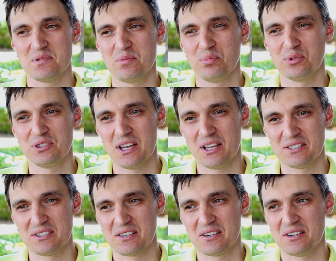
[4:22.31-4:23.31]
он,
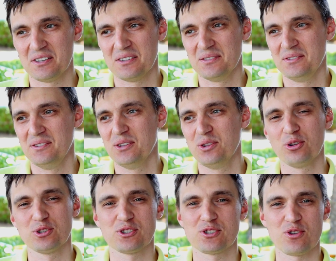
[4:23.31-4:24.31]
получается, не
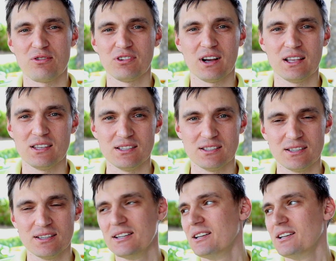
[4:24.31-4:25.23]
должен из нее выходить.